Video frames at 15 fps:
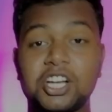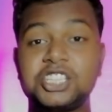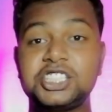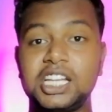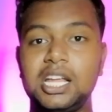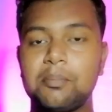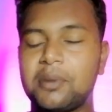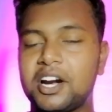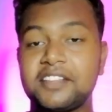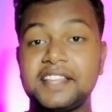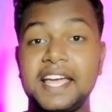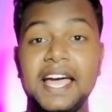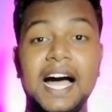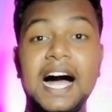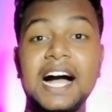तो क्या चलिए
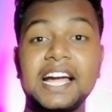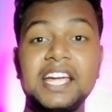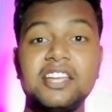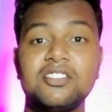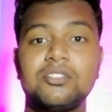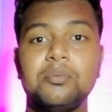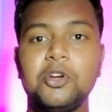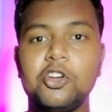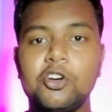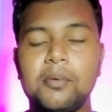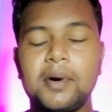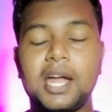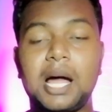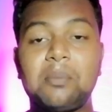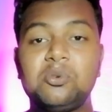बढ़ते हैं आगे इस वीडियो
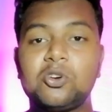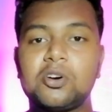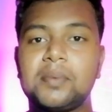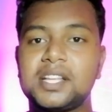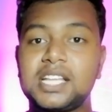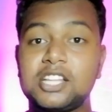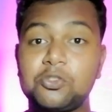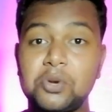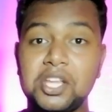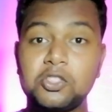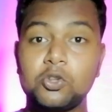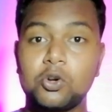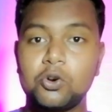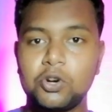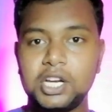में आप लोग बता दू ये
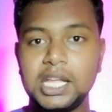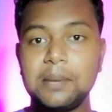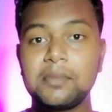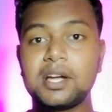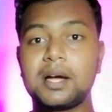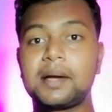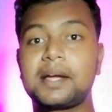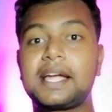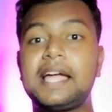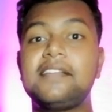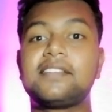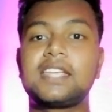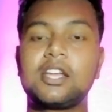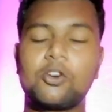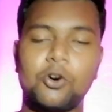दोनों टीम का क्या
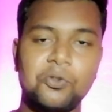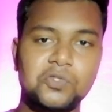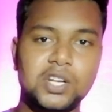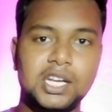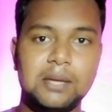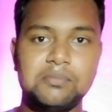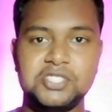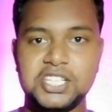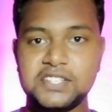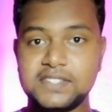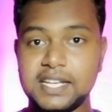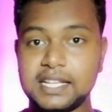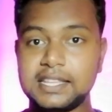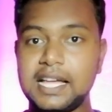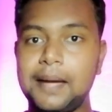इसकी कौन सा टीम जीत
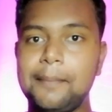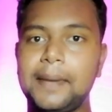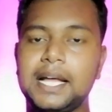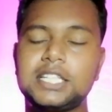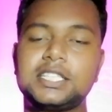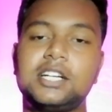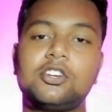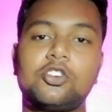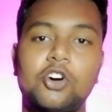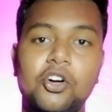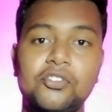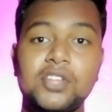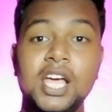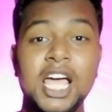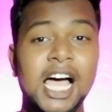सकता है मैच एंड
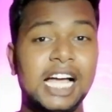टॉस